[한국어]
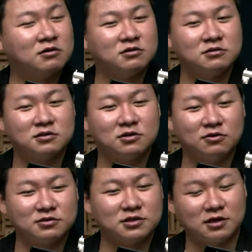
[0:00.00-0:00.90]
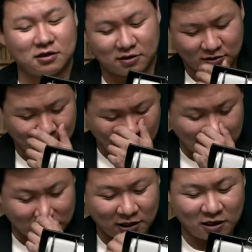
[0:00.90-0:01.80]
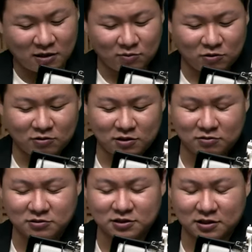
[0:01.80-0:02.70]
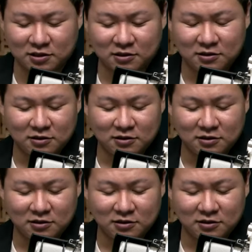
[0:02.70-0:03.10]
예. 그 그런 이제 왕따 뭐 그리고 이제